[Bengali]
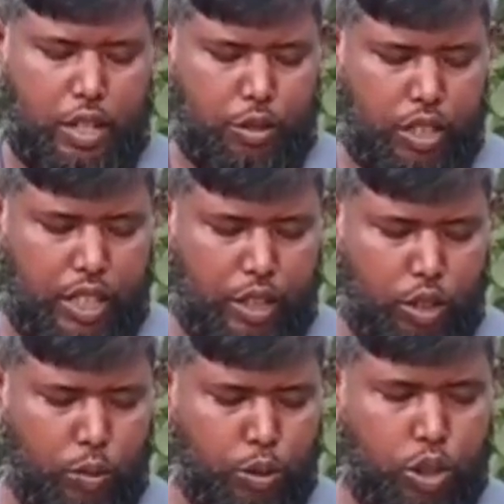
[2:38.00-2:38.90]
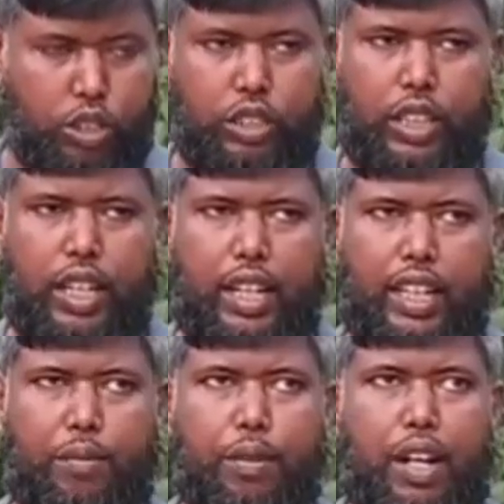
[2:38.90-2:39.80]
আসলে কবুতর যে
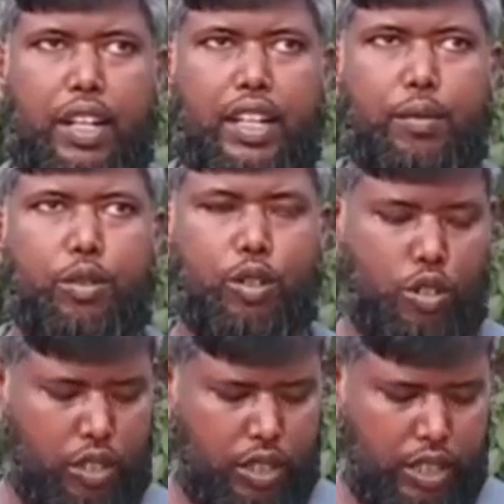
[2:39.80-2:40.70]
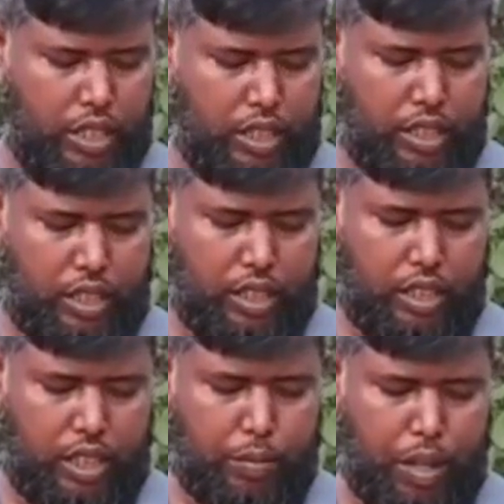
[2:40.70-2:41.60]
একটা প্রাণী এটা মনে করেন যে
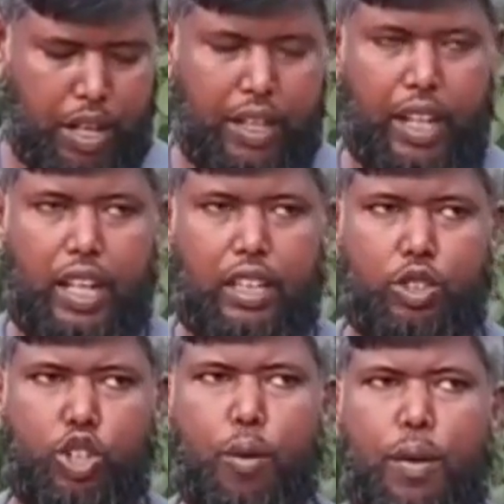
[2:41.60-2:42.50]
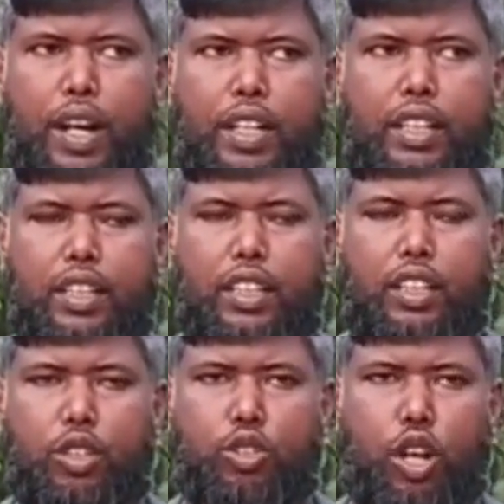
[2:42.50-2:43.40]
এই প্রাণীটা সবাই
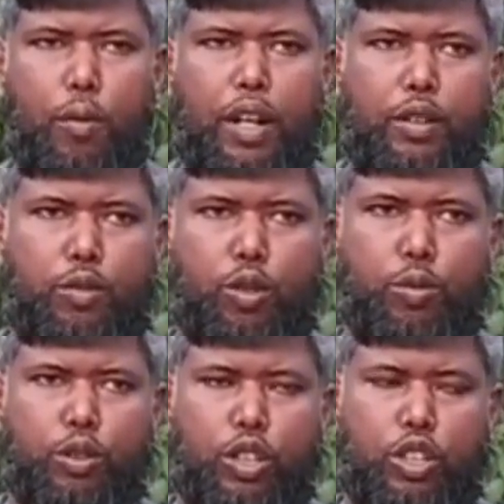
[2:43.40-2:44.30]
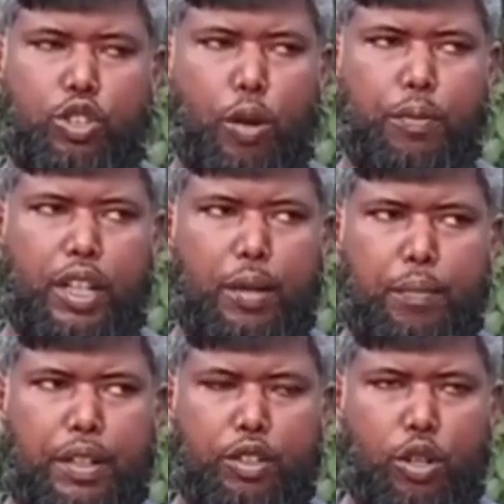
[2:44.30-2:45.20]
সবার কবুতরের সব
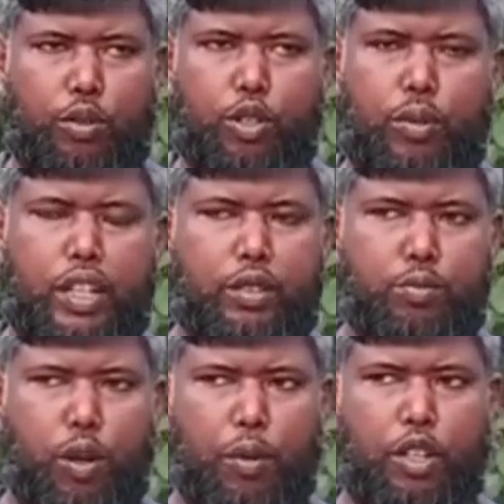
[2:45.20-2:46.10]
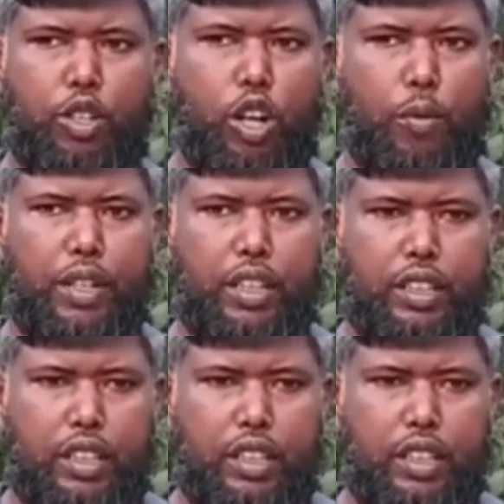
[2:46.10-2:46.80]
ট্রিটমেন্টে সবসময় প্রপারলি হবে